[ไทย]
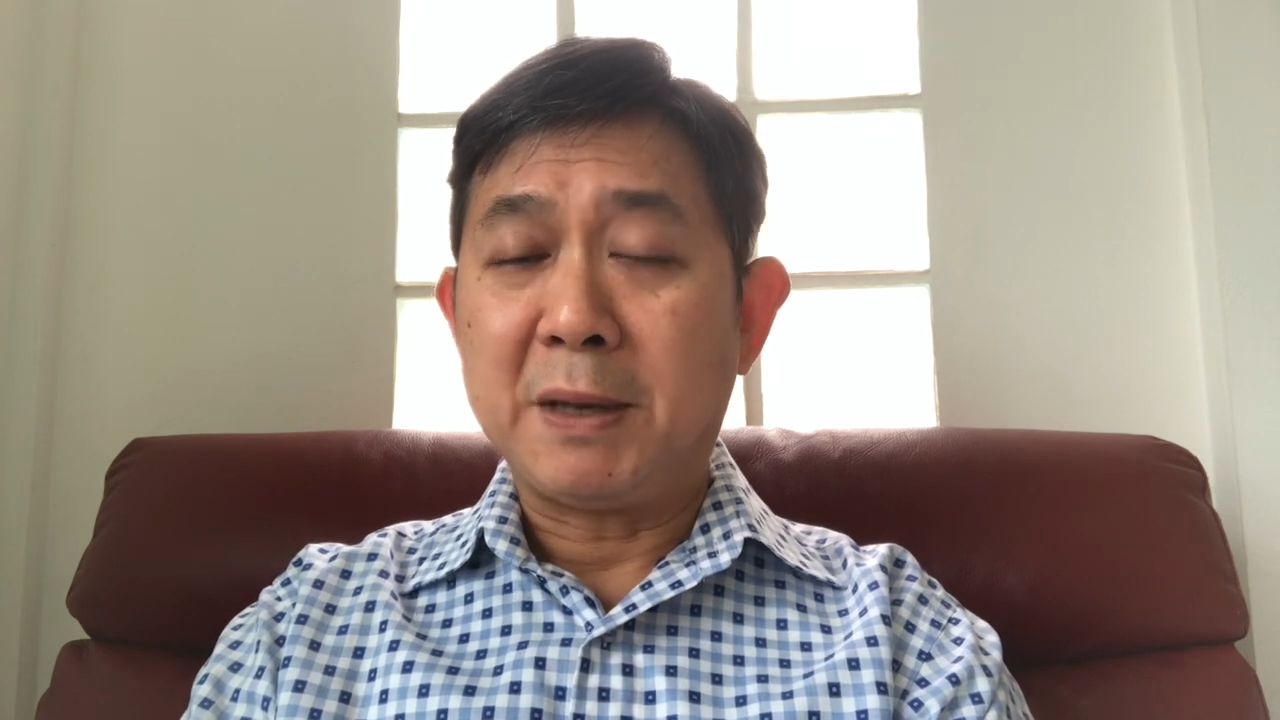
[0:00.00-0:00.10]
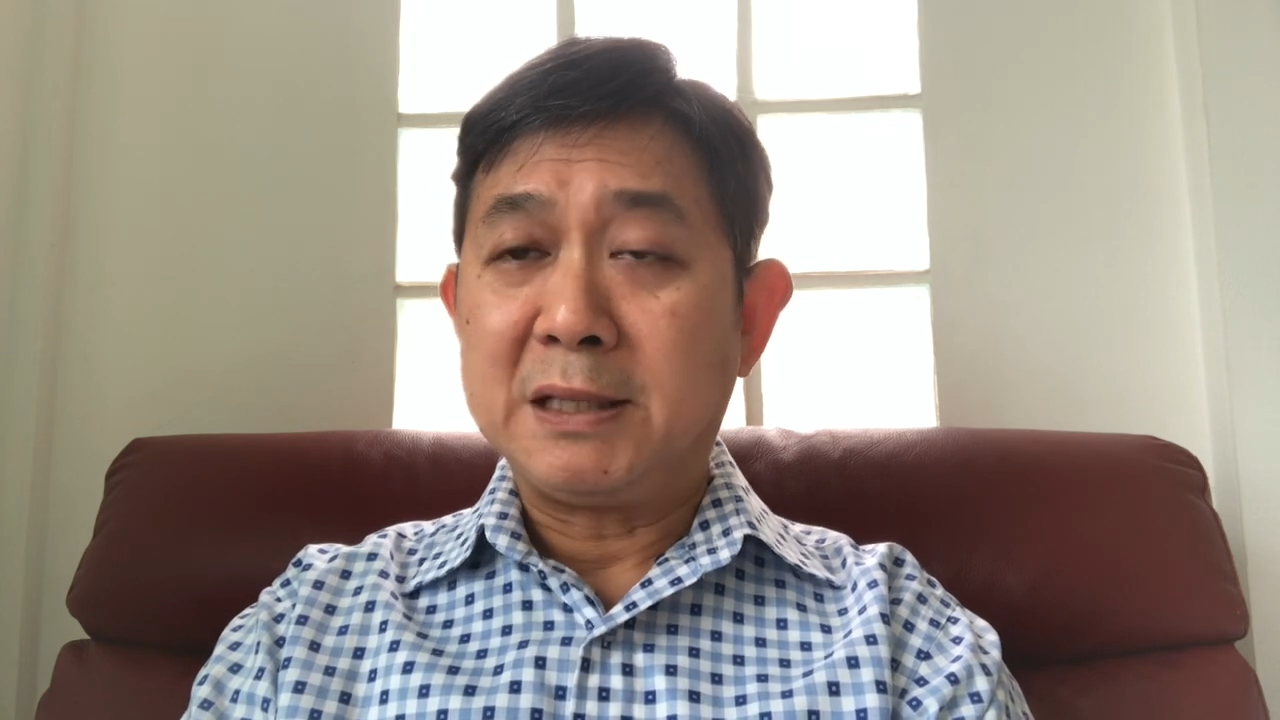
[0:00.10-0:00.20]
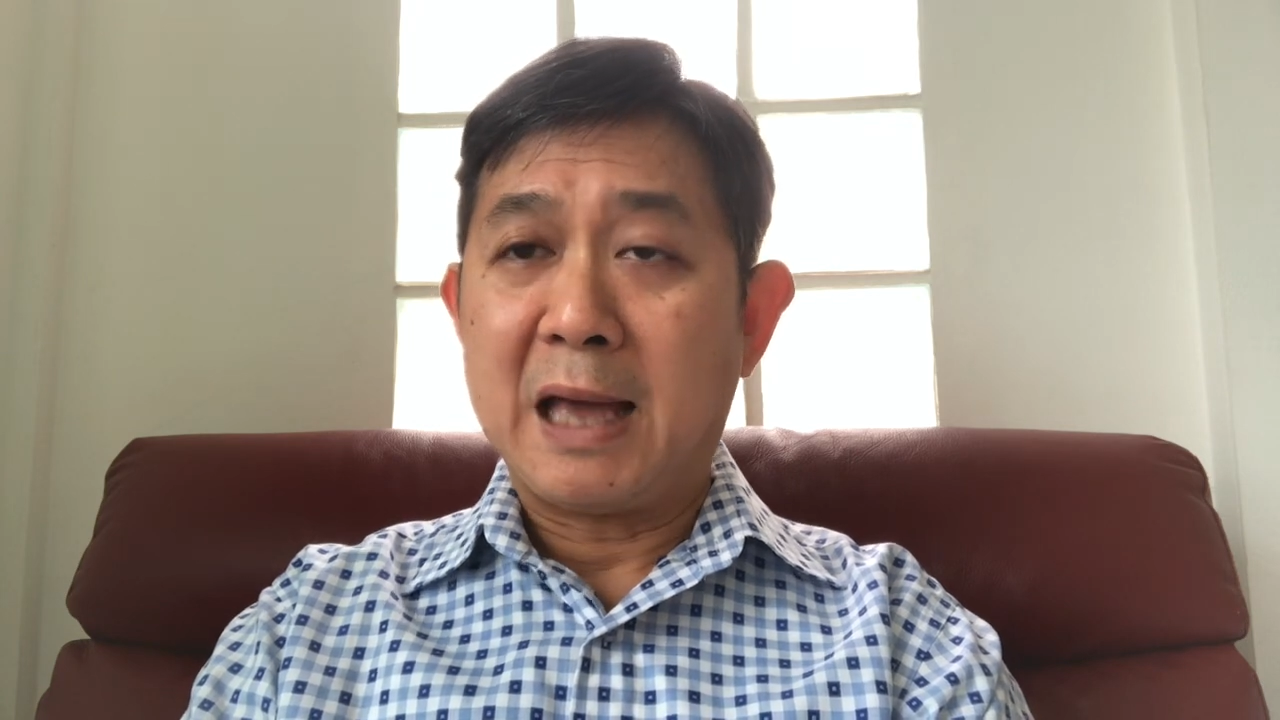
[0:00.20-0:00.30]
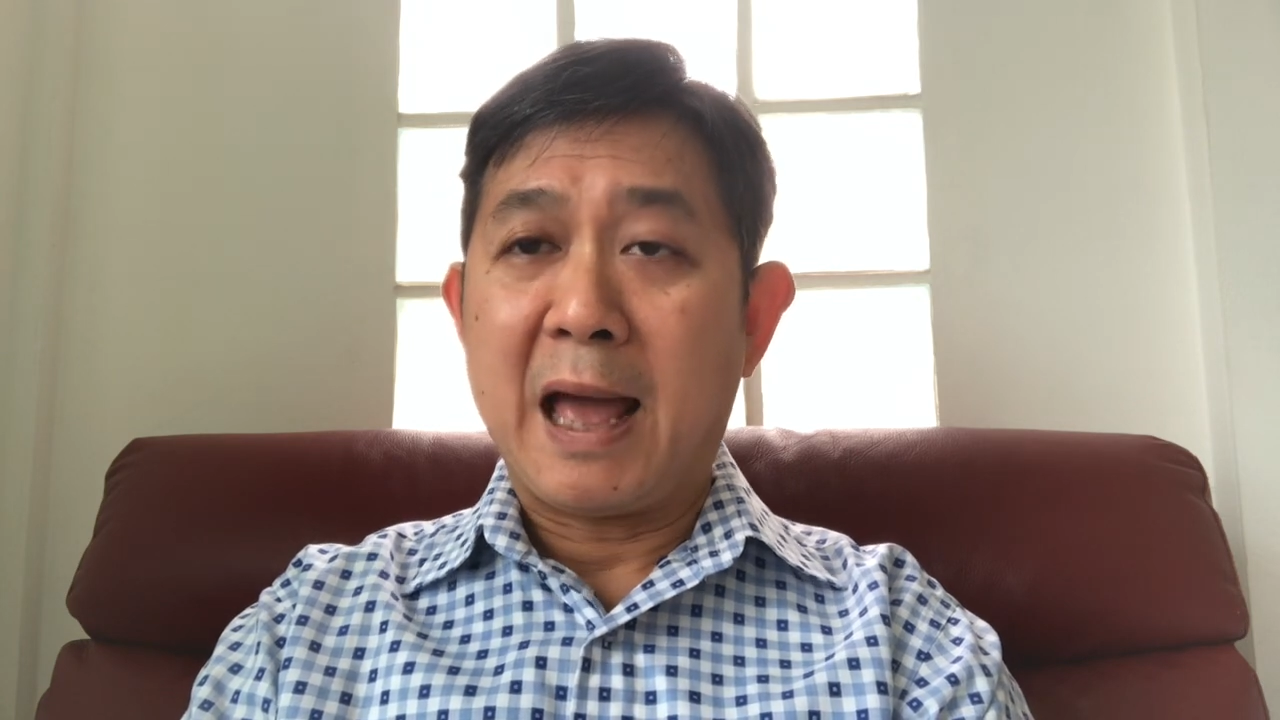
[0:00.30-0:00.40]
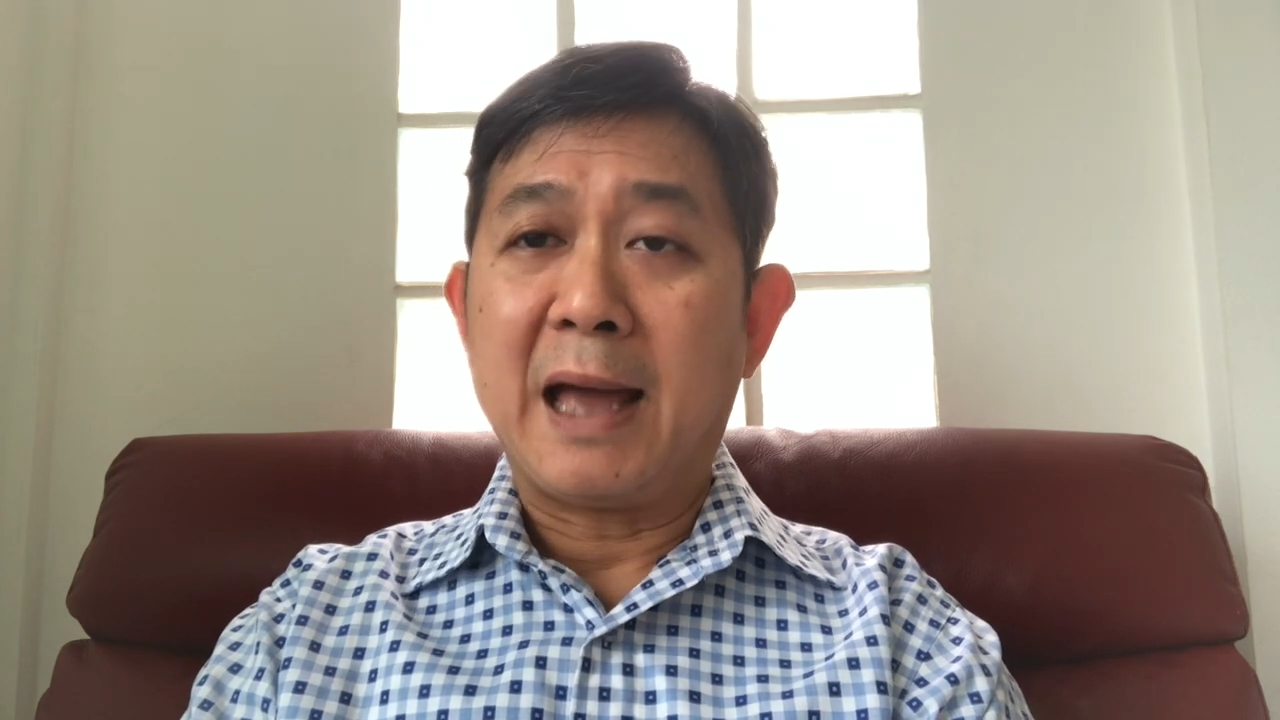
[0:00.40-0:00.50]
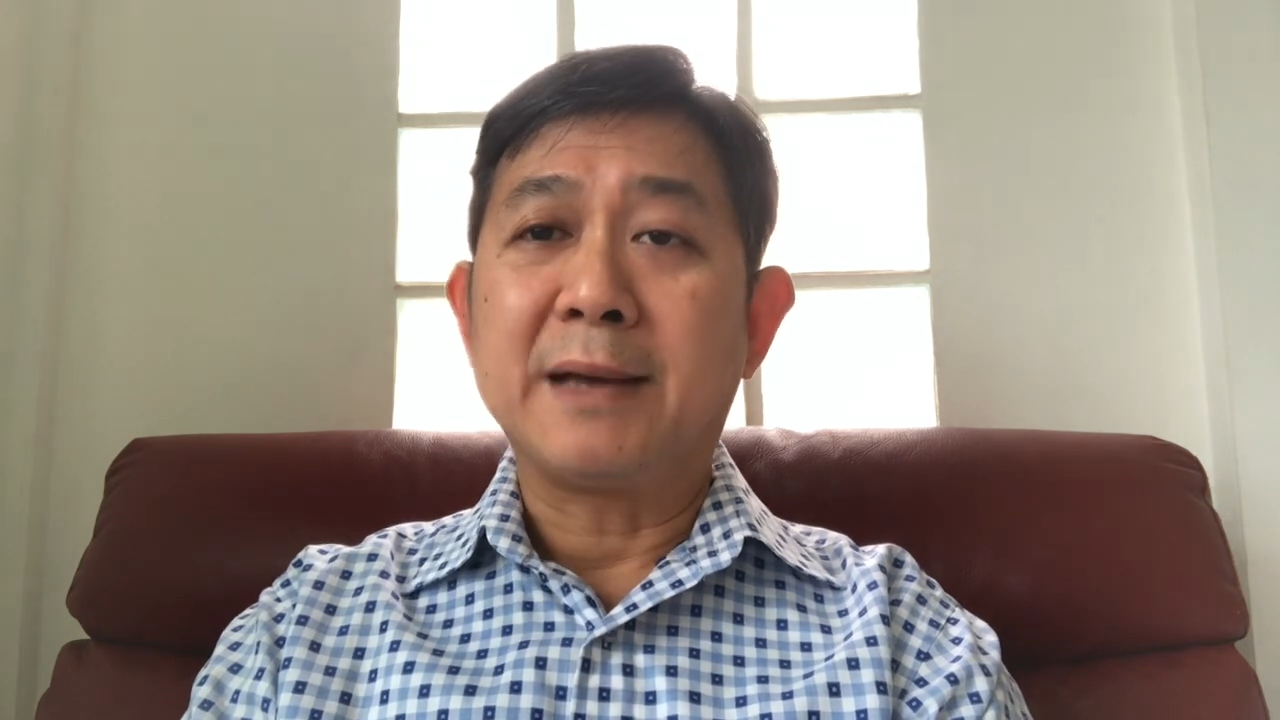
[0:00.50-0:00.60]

ปัญญา